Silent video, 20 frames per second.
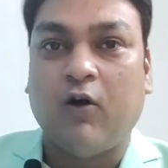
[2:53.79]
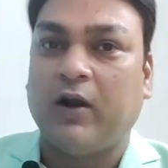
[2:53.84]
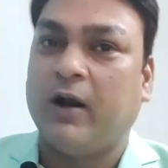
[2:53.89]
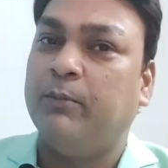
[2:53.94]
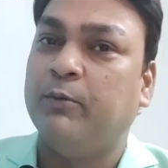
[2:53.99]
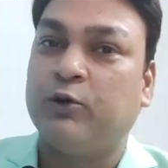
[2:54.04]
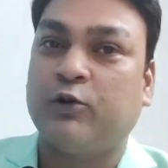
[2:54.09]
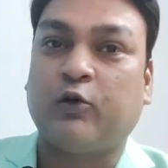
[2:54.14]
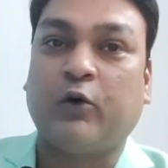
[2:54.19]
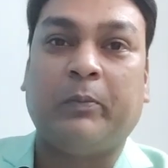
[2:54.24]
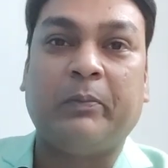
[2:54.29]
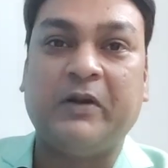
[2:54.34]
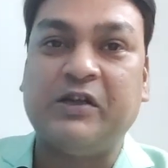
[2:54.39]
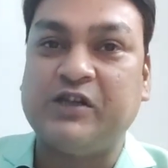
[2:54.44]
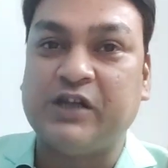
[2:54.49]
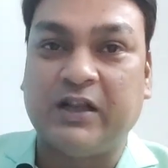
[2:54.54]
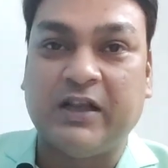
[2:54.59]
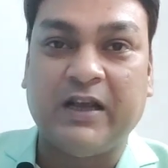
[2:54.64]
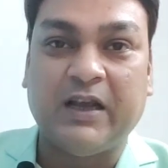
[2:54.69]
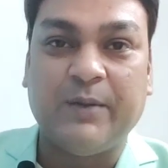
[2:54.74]
और हम उसको
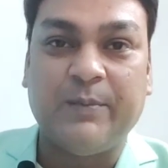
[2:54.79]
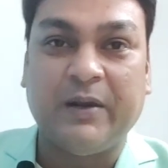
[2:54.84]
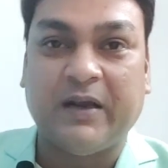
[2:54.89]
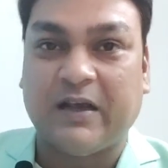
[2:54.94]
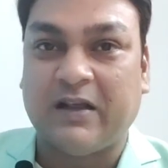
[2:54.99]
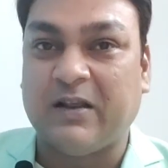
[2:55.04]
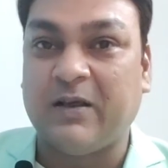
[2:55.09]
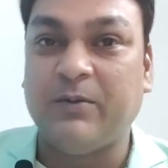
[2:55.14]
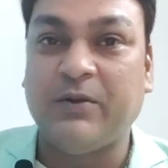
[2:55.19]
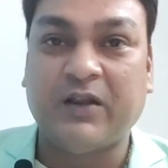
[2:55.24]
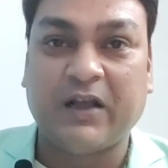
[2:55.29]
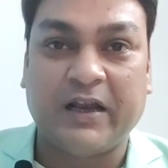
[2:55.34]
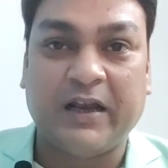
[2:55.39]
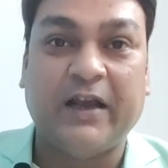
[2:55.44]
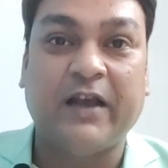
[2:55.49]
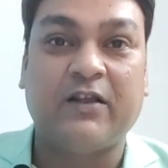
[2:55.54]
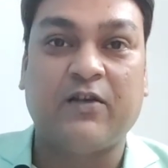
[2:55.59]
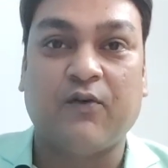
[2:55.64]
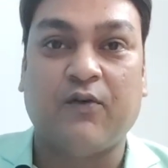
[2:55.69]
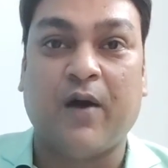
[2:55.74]
अपनी ज़िंदगी में किसी भी
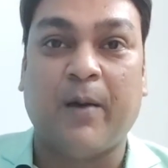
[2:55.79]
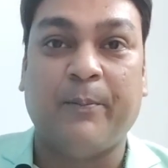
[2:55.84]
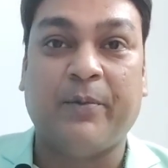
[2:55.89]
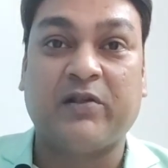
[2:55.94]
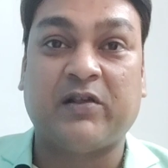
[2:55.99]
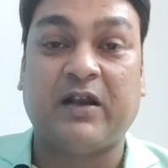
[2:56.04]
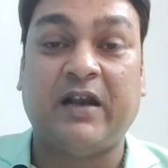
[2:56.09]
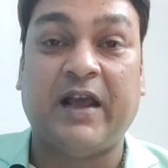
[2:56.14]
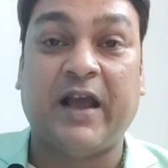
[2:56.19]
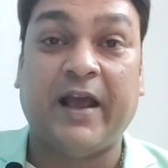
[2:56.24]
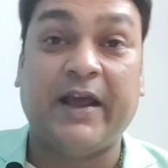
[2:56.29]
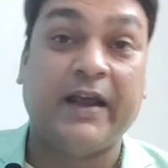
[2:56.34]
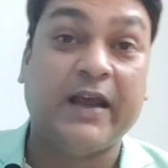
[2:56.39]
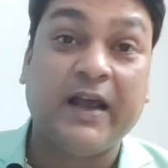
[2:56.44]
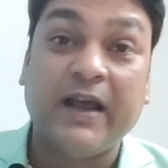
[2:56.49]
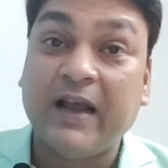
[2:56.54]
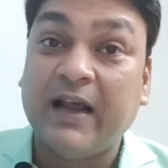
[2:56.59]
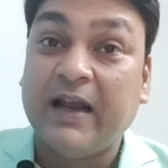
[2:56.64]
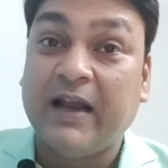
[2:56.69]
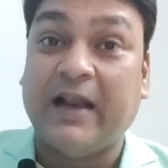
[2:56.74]
तरीके से वापस ले
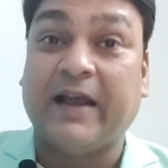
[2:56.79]
आएंगे